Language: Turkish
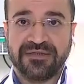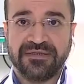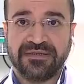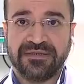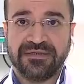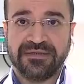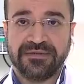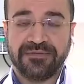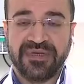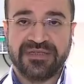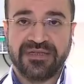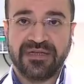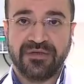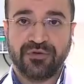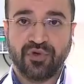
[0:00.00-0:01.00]
E,
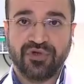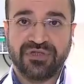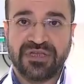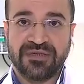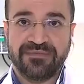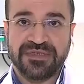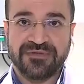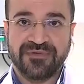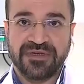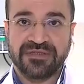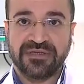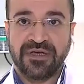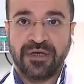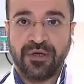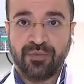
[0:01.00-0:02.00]
mesela gözlerimiz var,
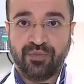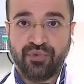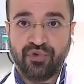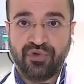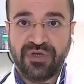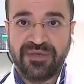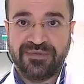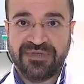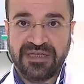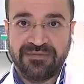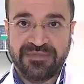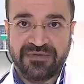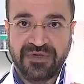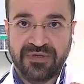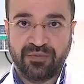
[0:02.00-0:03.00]
burun
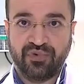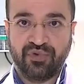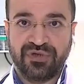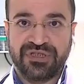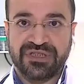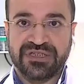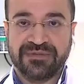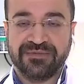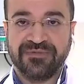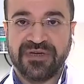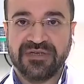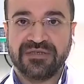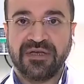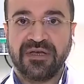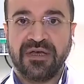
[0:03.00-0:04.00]
epitelimiz var, burnun iç kısmı
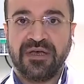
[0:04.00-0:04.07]
var.